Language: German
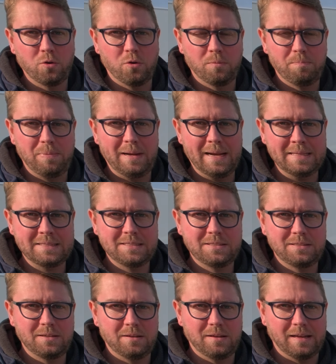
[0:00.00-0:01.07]
und
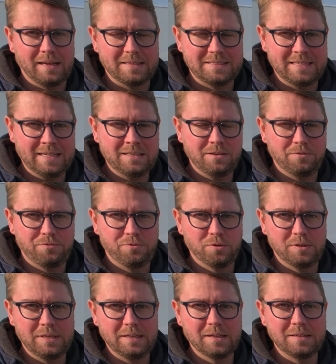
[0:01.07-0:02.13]
Platz äh, satt
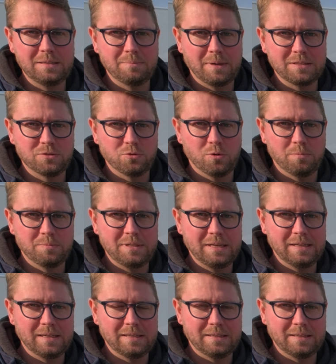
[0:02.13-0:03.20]
für Dinge, die man so im
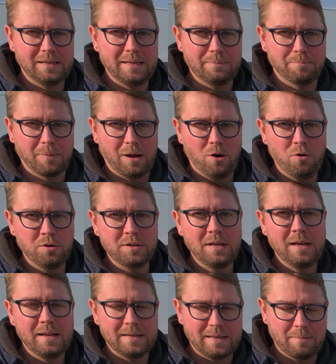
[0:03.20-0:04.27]
täglichen Leben braucht,
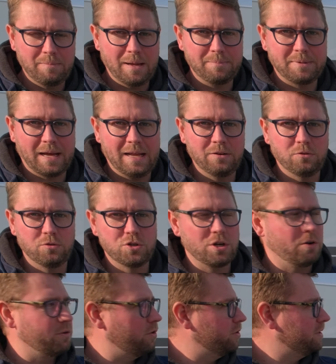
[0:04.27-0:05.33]
dann bleibt dran und
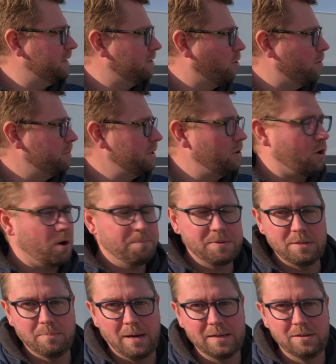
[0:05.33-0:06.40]
schaut euch den Hobby
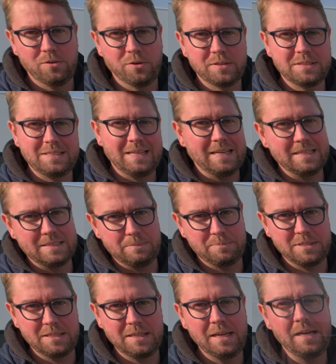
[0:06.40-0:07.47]
Optima Deluxe
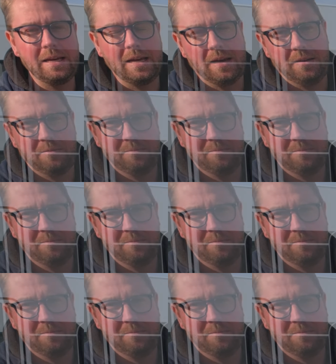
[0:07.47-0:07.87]
T70GE an.